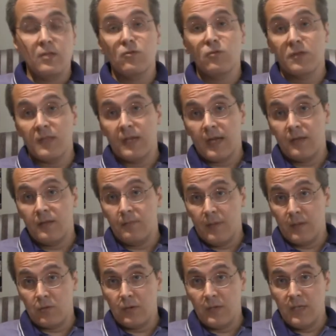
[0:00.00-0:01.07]
industriais e
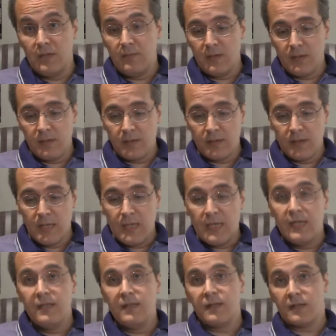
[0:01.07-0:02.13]
petroquímicas
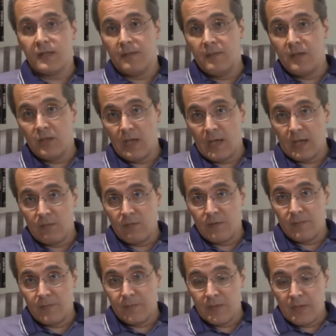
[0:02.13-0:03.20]
e em tratamento de
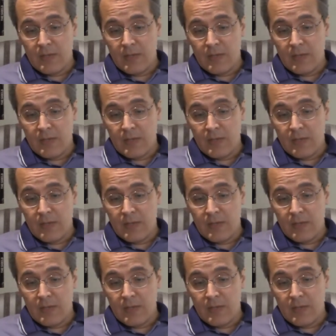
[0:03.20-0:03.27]
água